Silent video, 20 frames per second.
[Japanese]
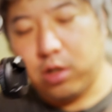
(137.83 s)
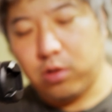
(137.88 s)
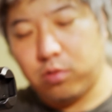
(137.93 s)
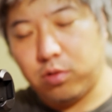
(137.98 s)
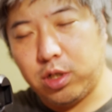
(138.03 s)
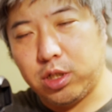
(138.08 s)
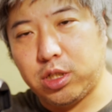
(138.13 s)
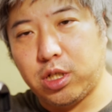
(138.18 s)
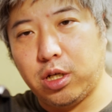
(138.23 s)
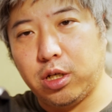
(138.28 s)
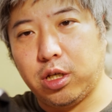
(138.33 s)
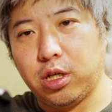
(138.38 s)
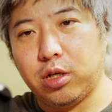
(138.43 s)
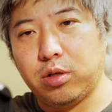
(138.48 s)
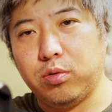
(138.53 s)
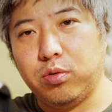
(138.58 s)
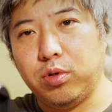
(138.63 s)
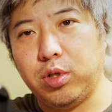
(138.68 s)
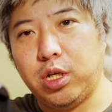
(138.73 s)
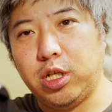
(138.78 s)
これ三
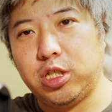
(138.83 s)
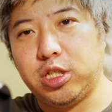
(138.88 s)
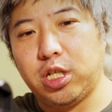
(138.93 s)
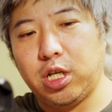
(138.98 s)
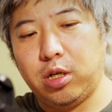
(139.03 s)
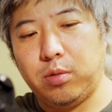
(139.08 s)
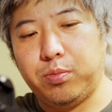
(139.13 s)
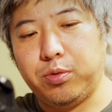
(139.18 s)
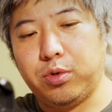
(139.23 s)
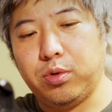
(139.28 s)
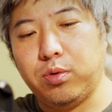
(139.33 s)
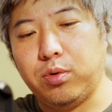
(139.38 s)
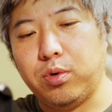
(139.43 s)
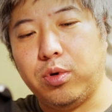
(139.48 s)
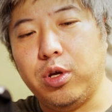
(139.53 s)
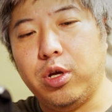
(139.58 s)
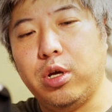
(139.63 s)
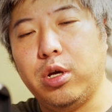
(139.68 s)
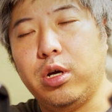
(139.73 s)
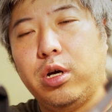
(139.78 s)
脚のネジタイプと、
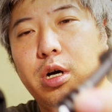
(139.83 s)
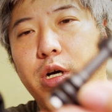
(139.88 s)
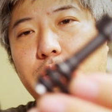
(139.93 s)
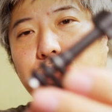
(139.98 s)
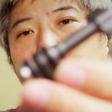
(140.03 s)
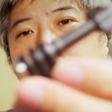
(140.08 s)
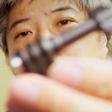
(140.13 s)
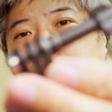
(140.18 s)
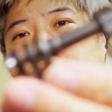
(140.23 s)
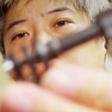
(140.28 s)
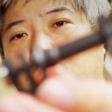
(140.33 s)
あとこち